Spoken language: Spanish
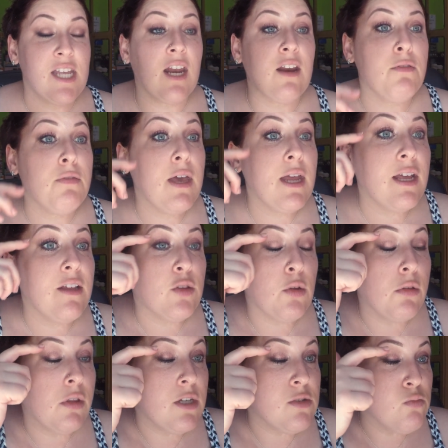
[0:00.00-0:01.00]
se refiere,
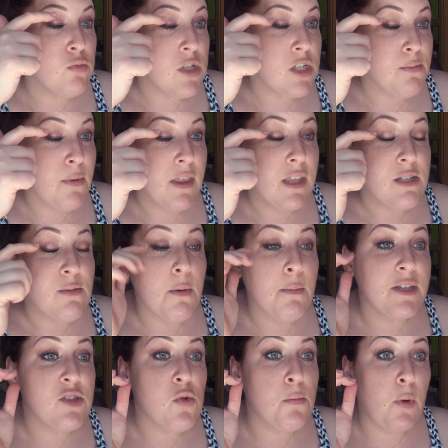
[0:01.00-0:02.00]
entonces muchas veces me
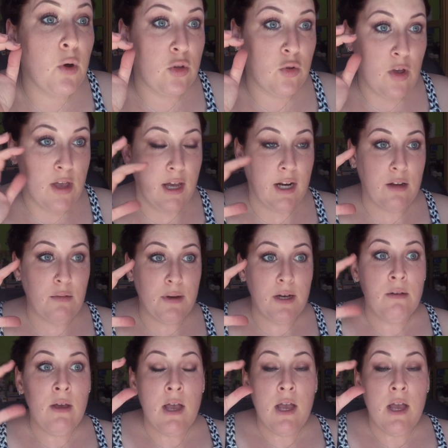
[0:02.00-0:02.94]
mancho un poquito ahí arriba.